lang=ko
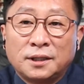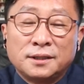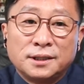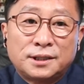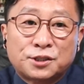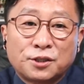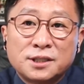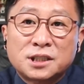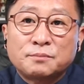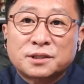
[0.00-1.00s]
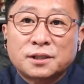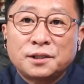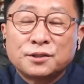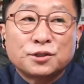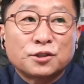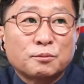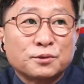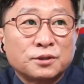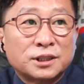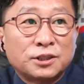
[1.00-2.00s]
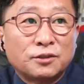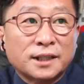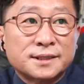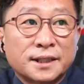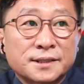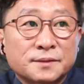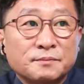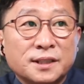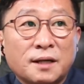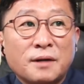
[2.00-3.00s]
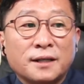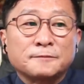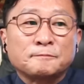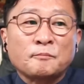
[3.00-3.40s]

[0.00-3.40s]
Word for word: 2017년 여러분들 기억나시겠습니다만